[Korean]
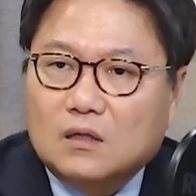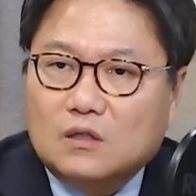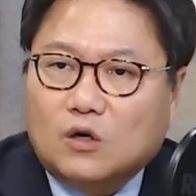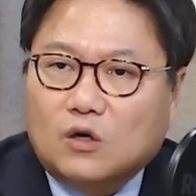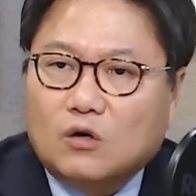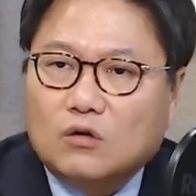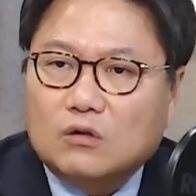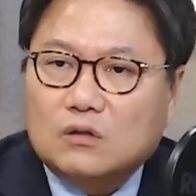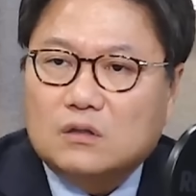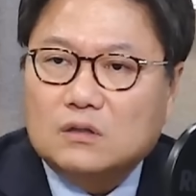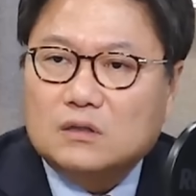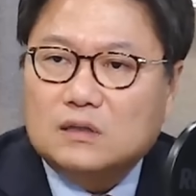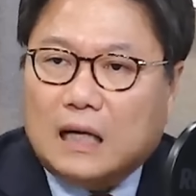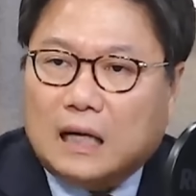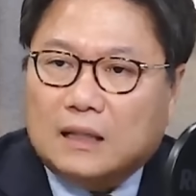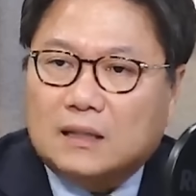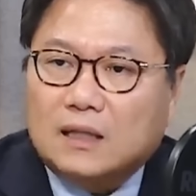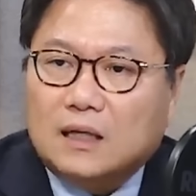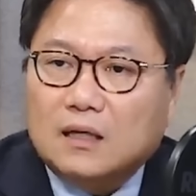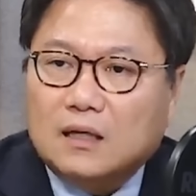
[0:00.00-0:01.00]
여그
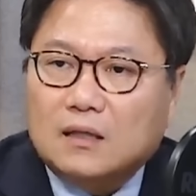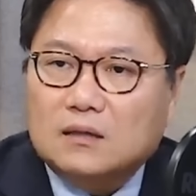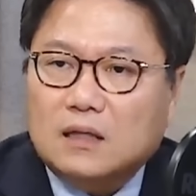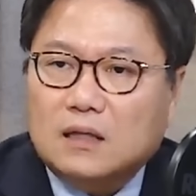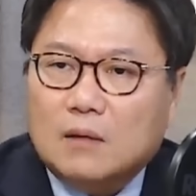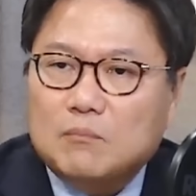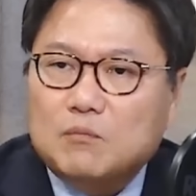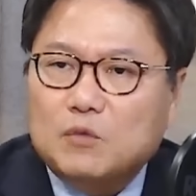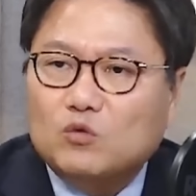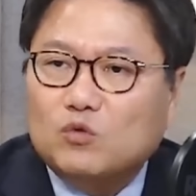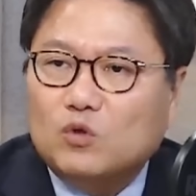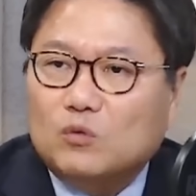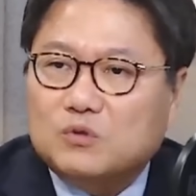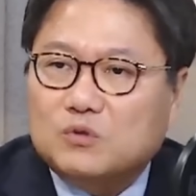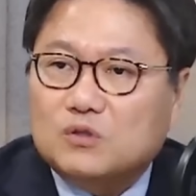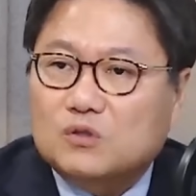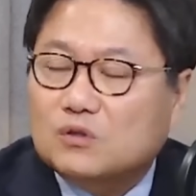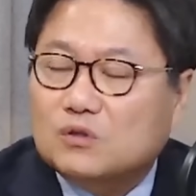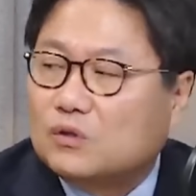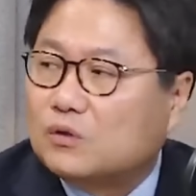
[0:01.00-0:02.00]
야당에는 한 명도
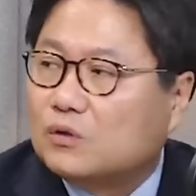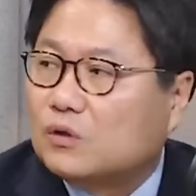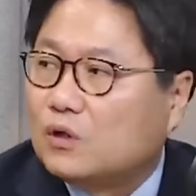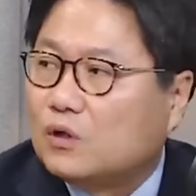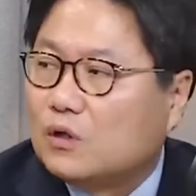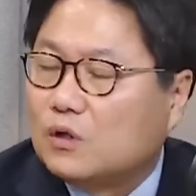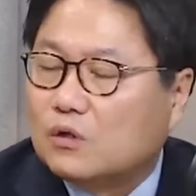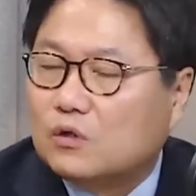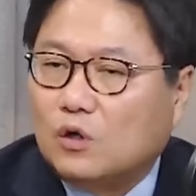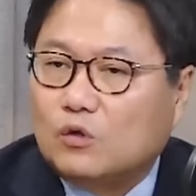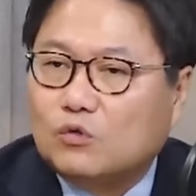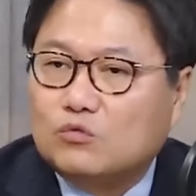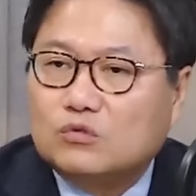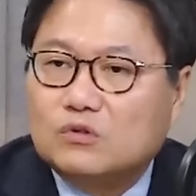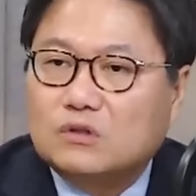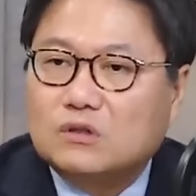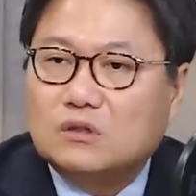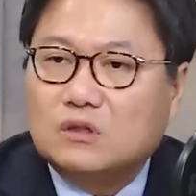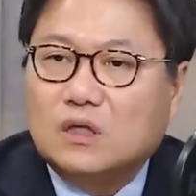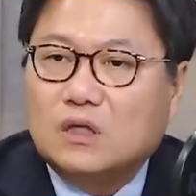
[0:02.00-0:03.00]
없었어요. 음.
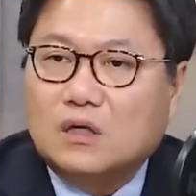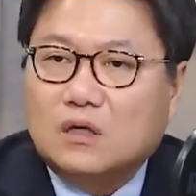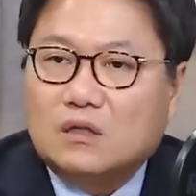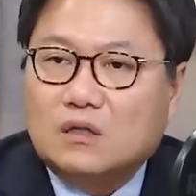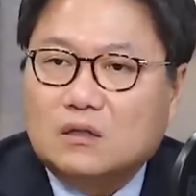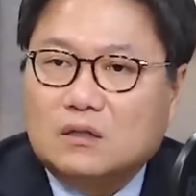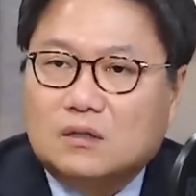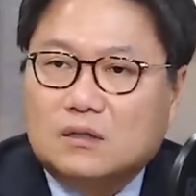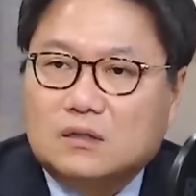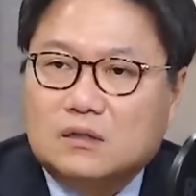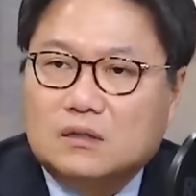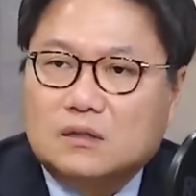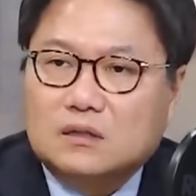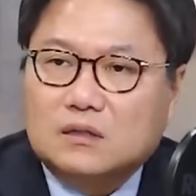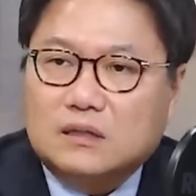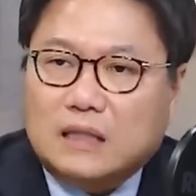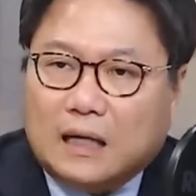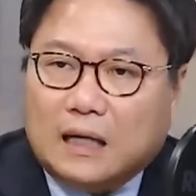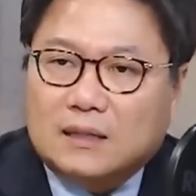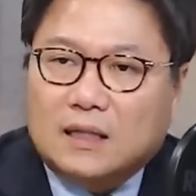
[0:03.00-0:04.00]
결국은
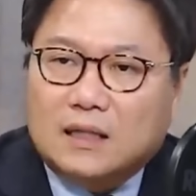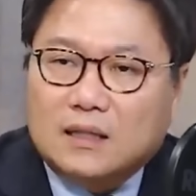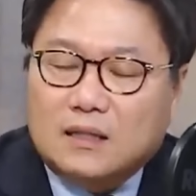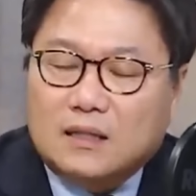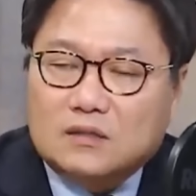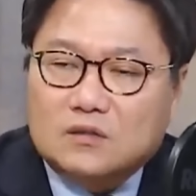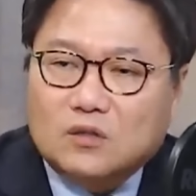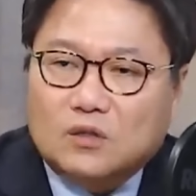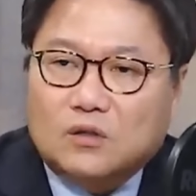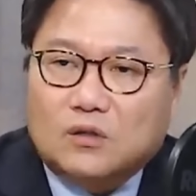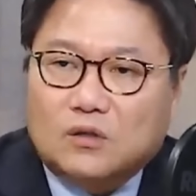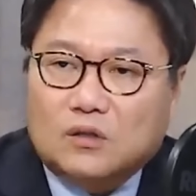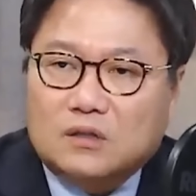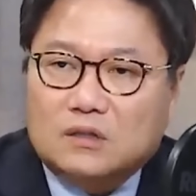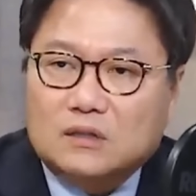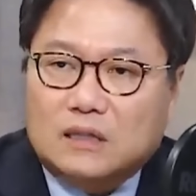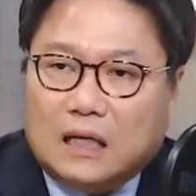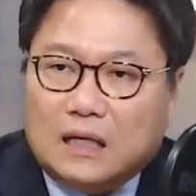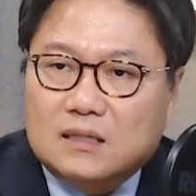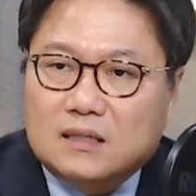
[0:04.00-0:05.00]
그 야당에서
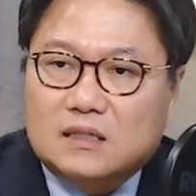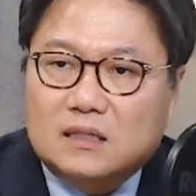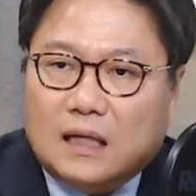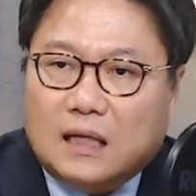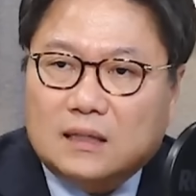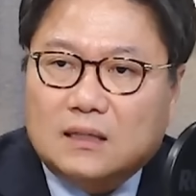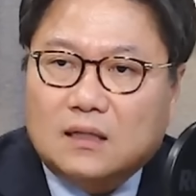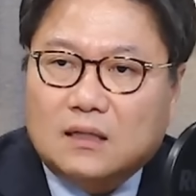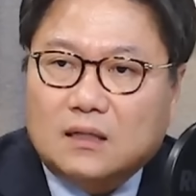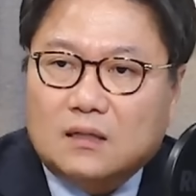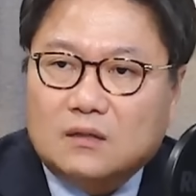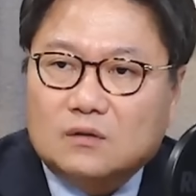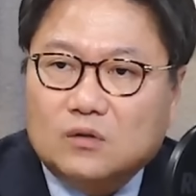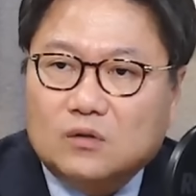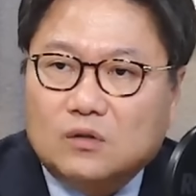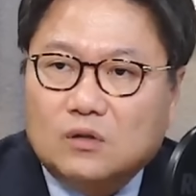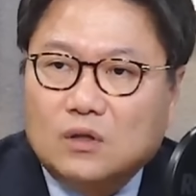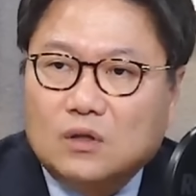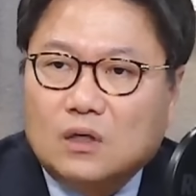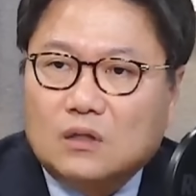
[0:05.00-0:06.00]
그 당시
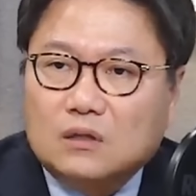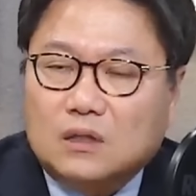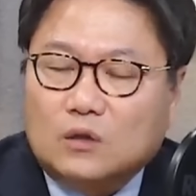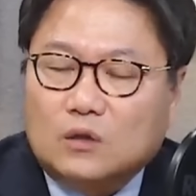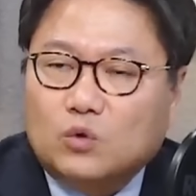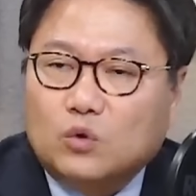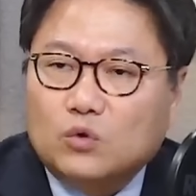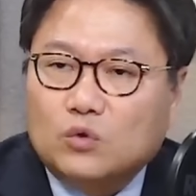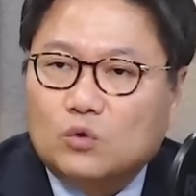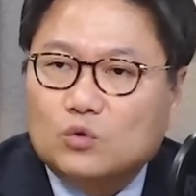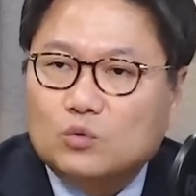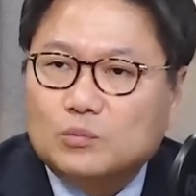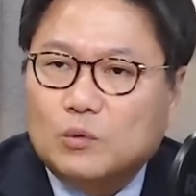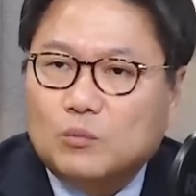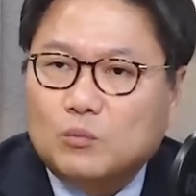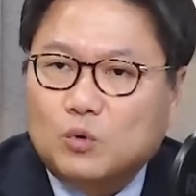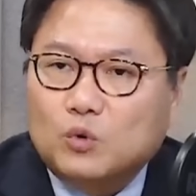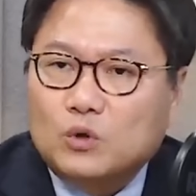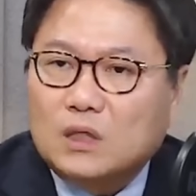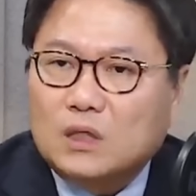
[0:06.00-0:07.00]
야당에서 대통령 후보
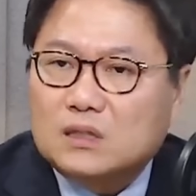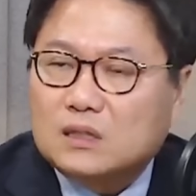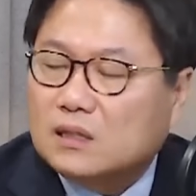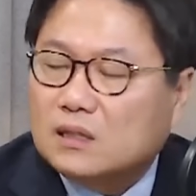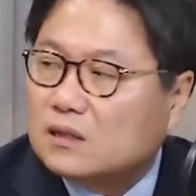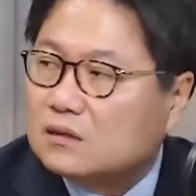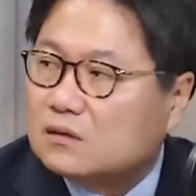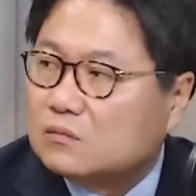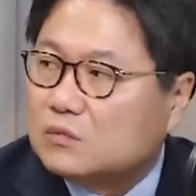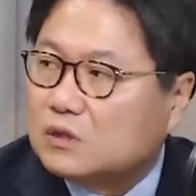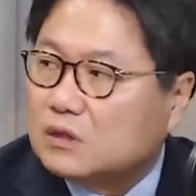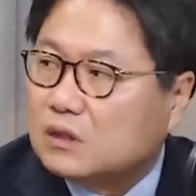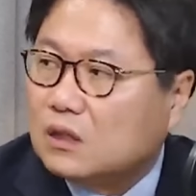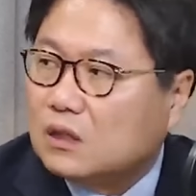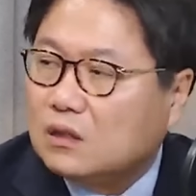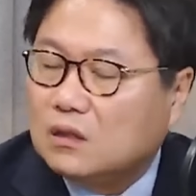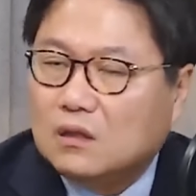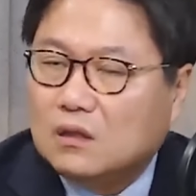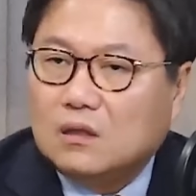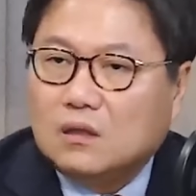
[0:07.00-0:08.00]
못 내지 않았습니까?
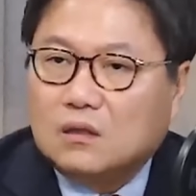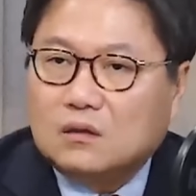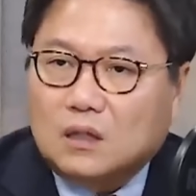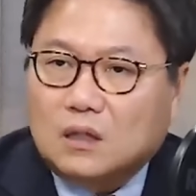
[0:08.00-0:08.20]
그렇죠.